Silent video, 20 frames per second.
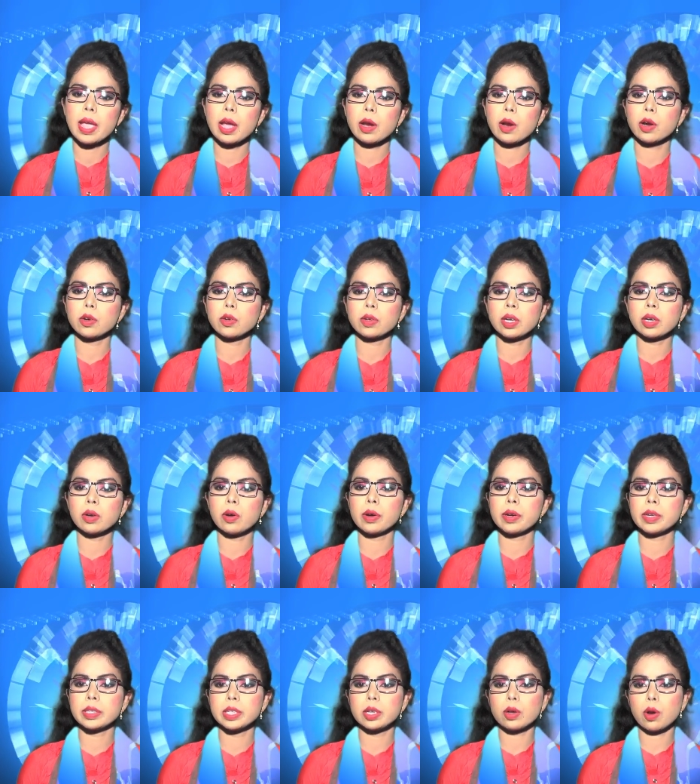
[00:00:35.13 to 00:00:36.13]
এ ঘটনা
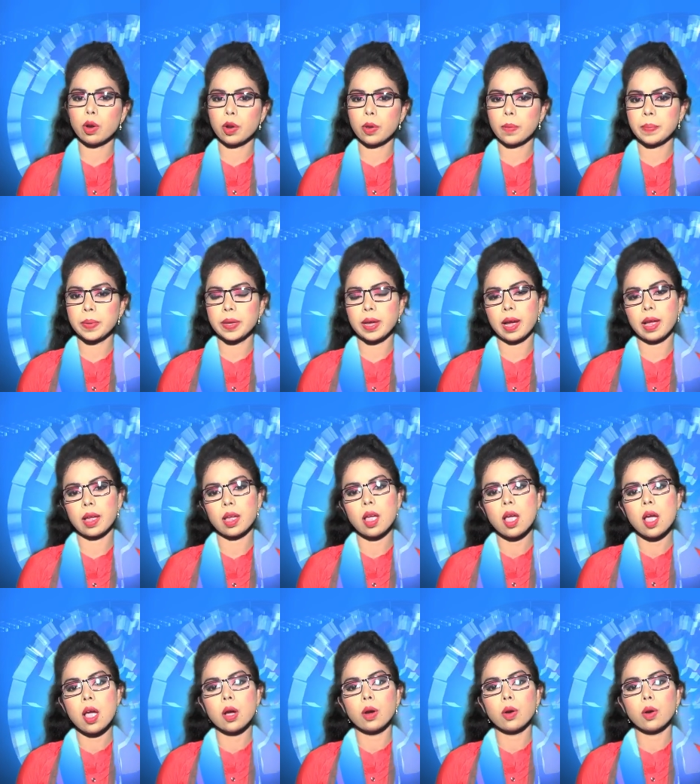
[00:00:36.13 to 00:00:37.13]
ঘটেছে কলম্বিয়ায়
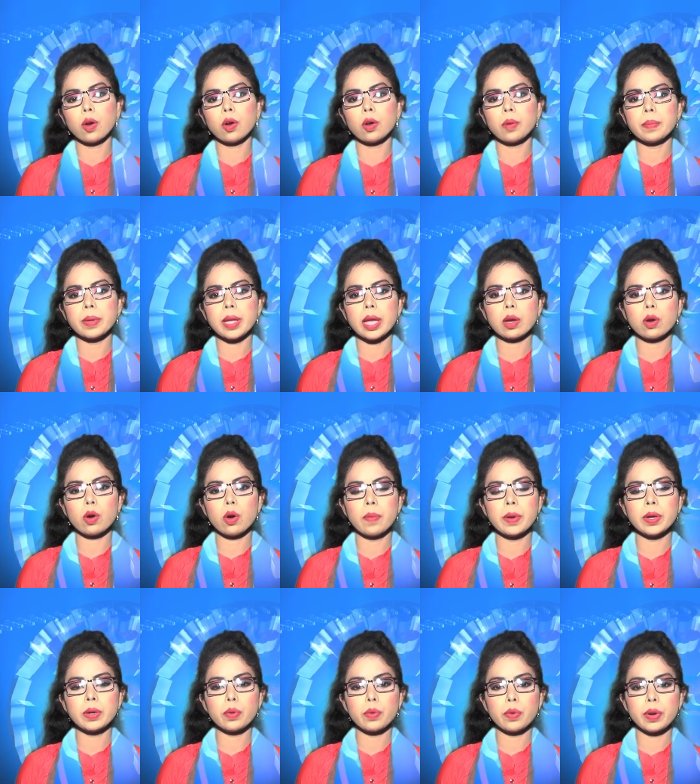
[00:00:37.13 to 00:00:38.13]
কলম্বিয়ায়
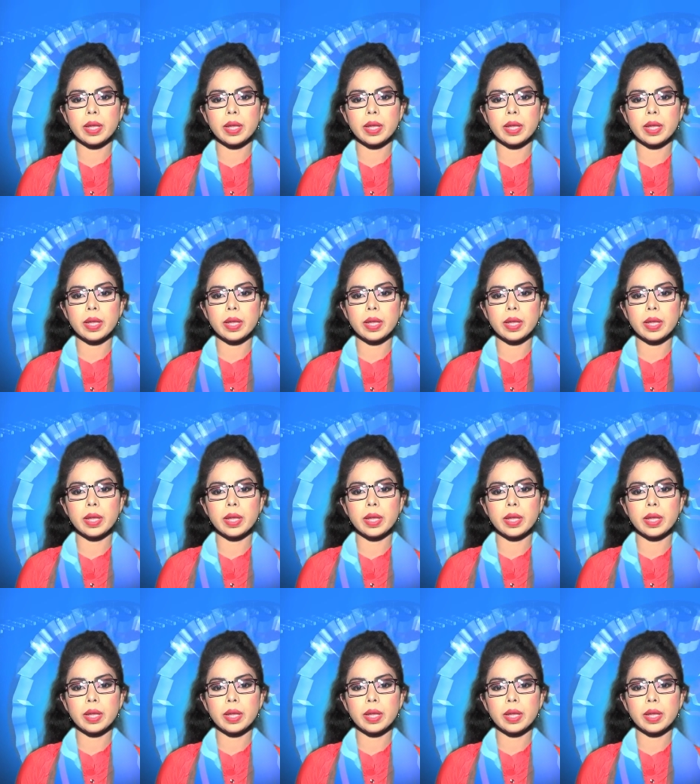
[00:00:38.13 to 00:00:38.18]
কোভিড